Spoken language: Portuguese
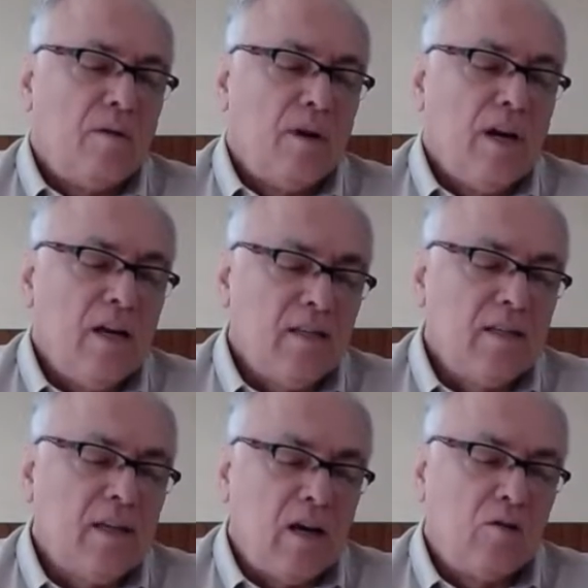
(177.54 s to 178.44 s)

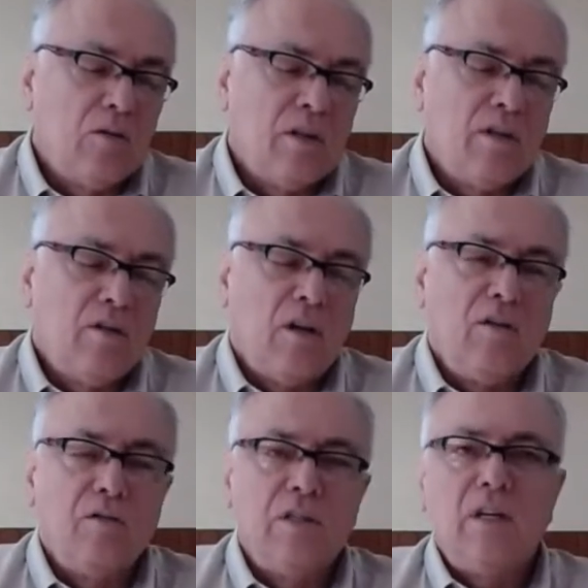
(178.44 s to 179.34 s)
ressalta que,
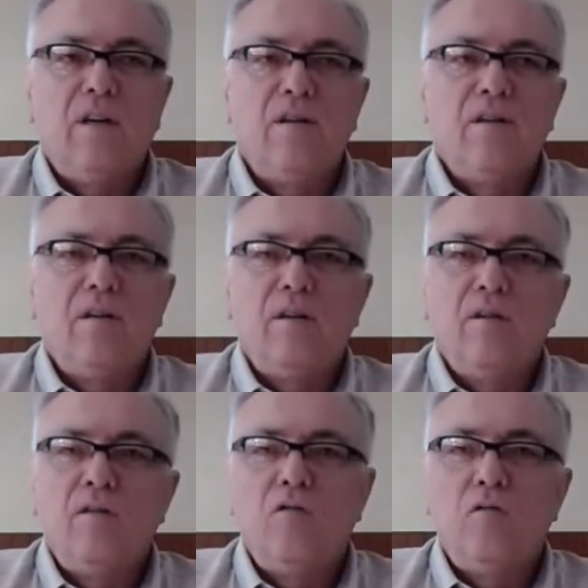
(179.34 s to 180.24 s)
olha, você acredita que
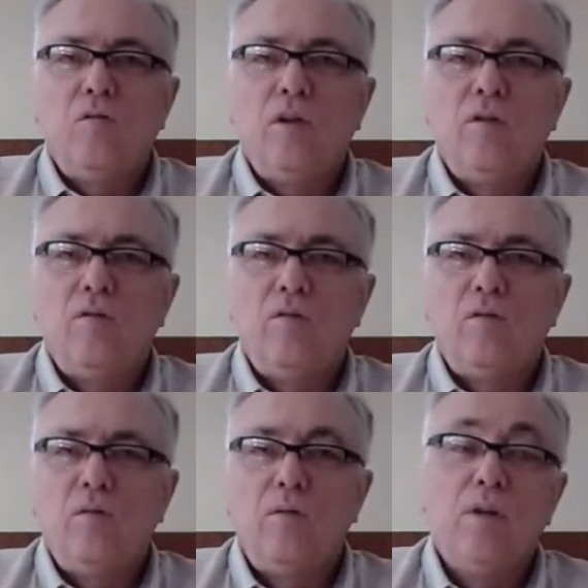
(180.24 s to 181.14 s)
existe um Deus ou